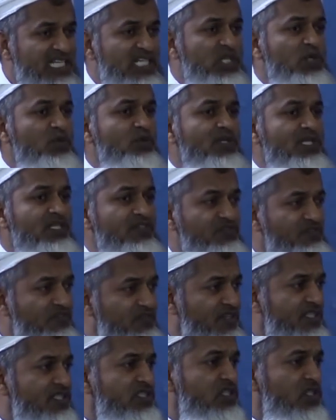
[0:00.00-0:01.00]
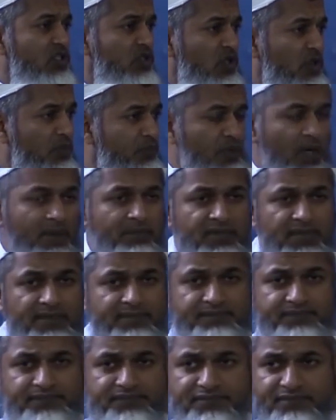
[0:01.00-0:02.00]
Просто с организмом что-то не
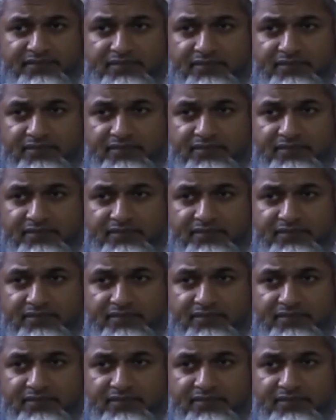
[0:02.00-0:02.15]
так.